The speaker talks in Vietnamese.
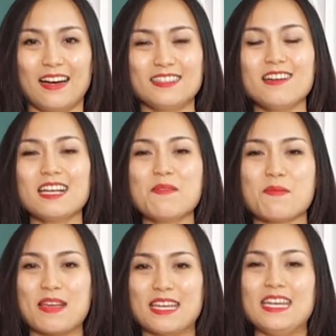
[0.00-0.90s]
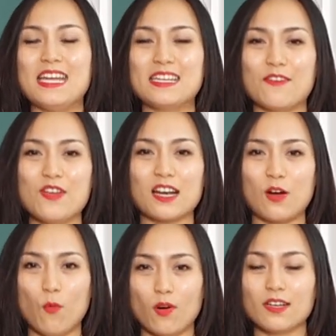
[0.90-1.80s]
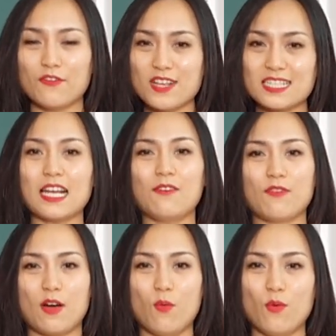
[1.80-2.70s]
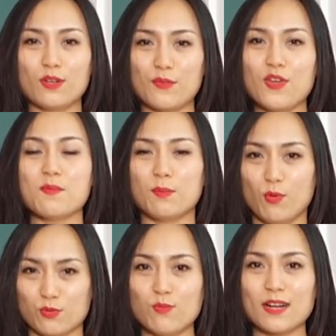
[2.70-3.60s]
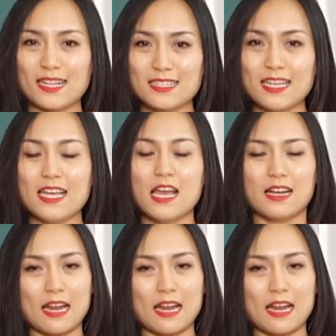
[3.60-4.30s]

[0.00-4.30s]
uh, trước khi mà mẹ nghĩ đến cái việc là uống cái viên sắt và uống cái viên mà bổ sung canxi